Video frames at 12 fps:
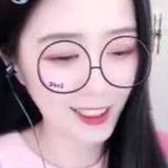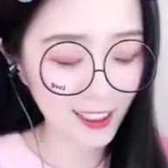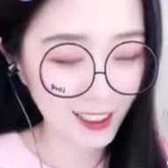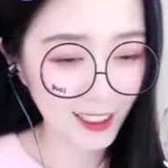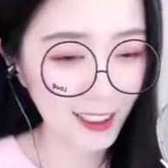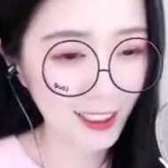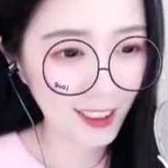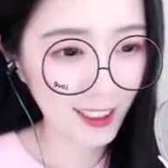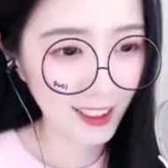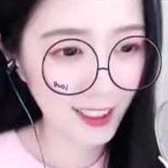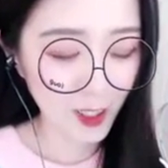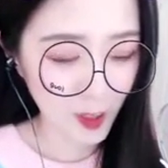他是
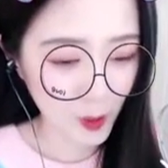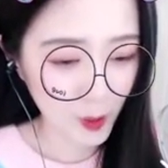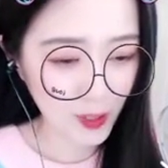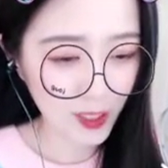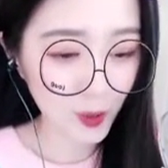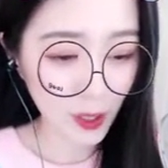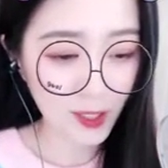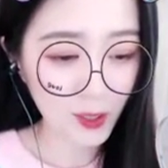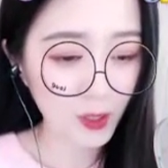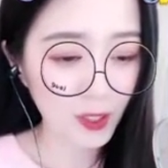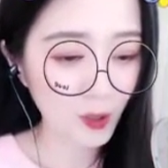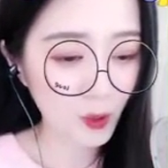谁？
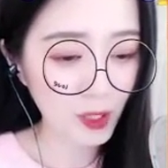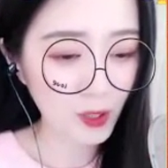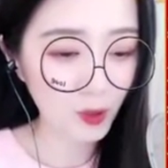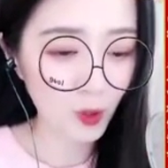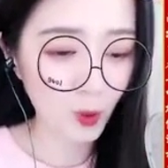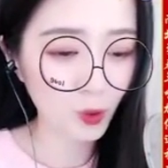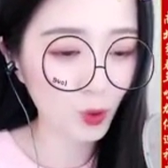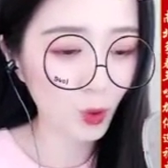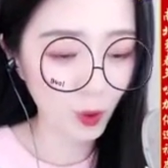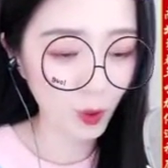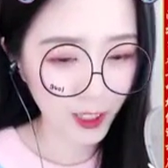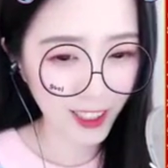这
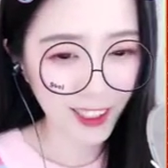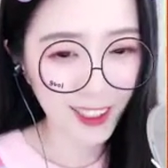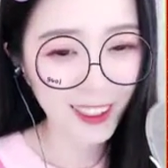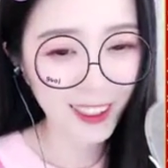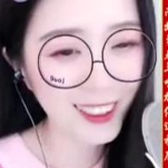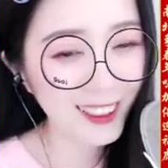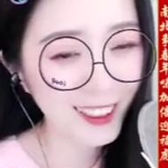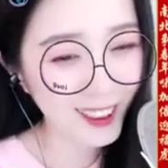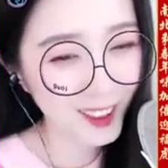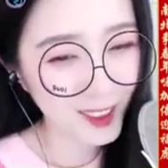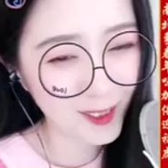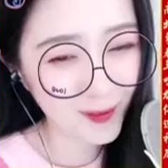里是春
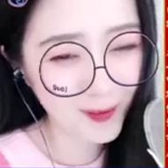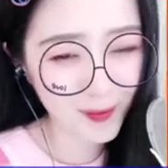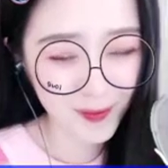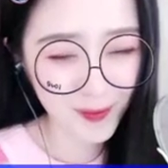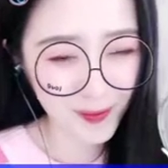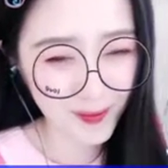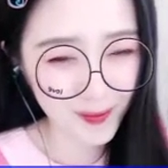暖阁吗？